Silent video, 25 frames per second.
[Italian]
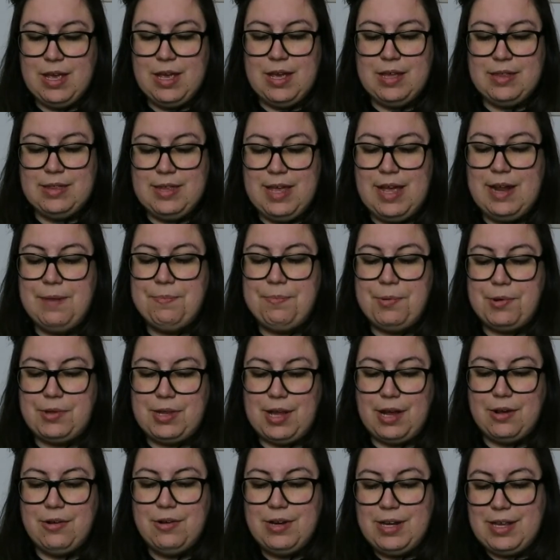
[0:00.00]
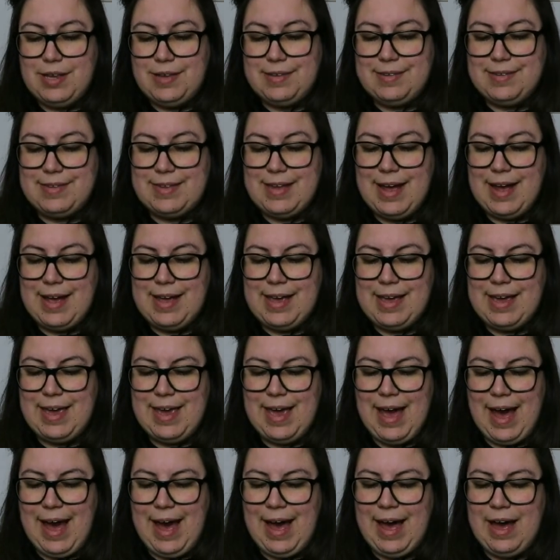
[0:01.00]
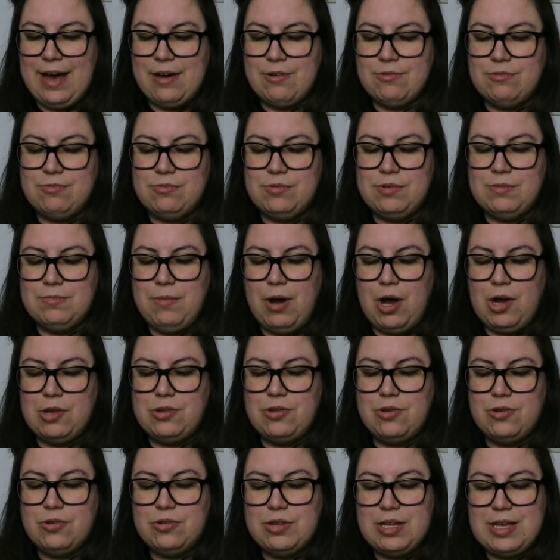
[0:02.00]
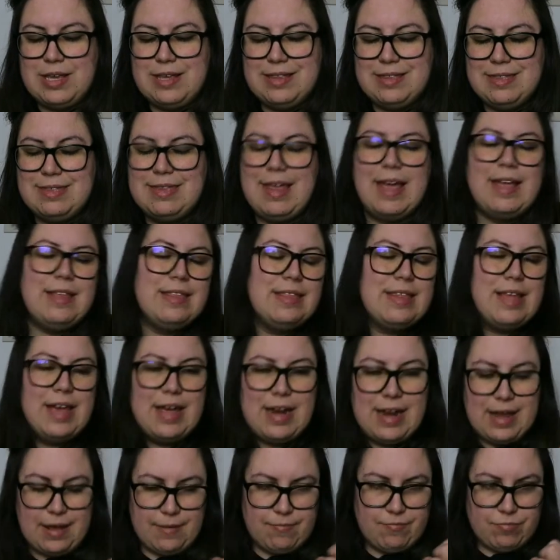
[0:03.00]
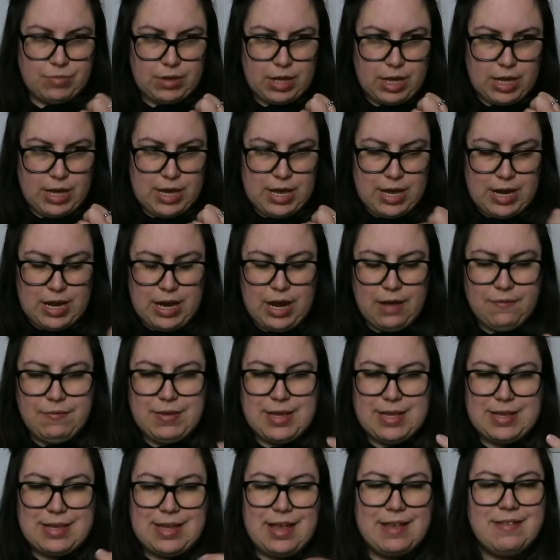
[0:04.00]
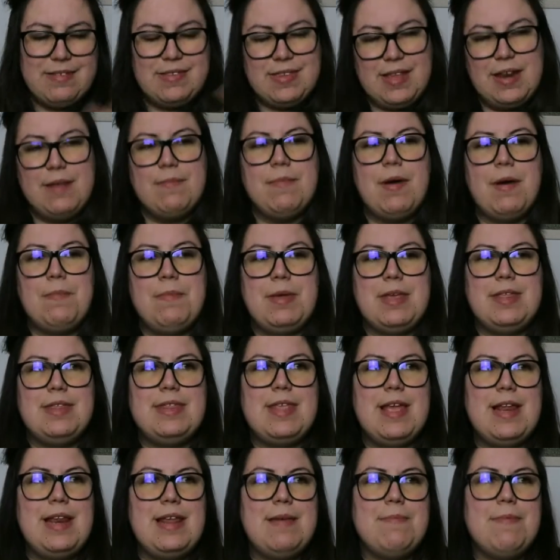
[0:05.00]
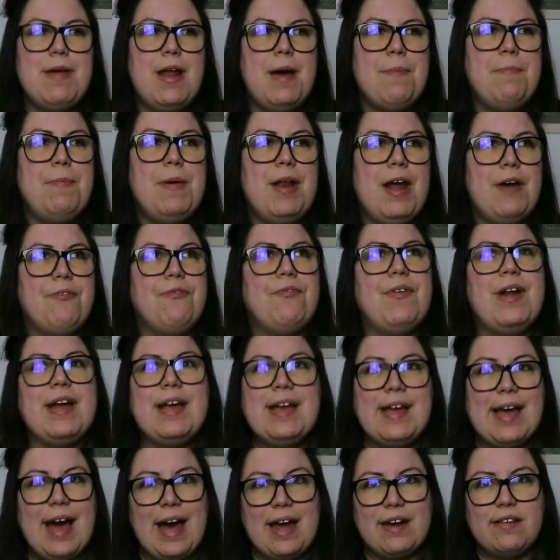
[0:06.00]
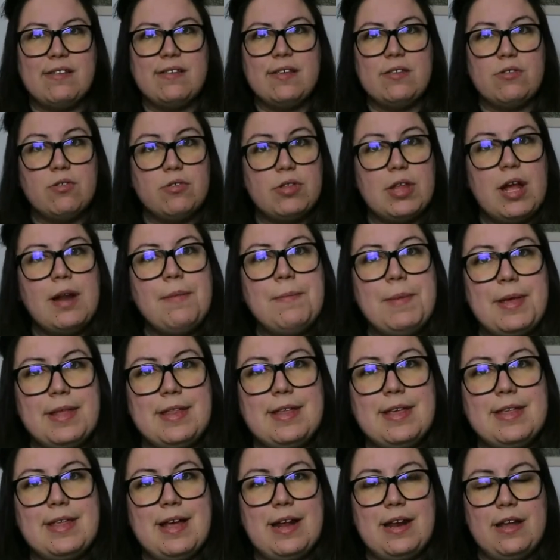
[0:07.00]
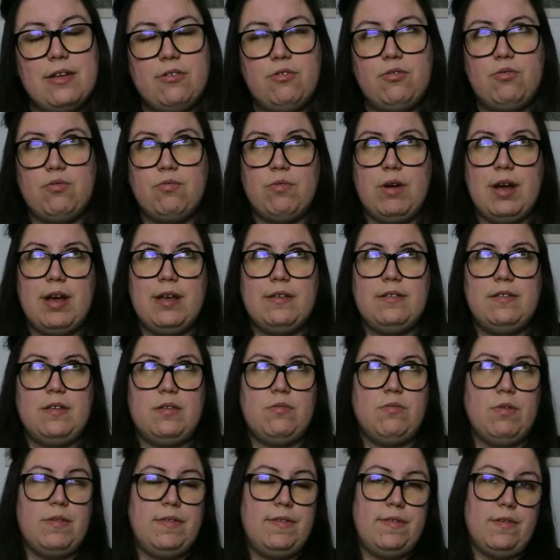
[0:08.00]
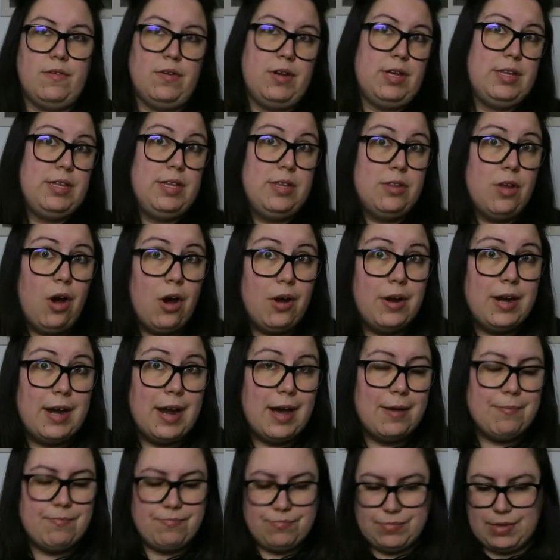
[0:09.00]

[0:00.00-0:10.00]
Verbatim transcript: del protagonista che ha un modo di intendere la vita estremamente libera per affrancarsi totalmente dalla sua situazione di donna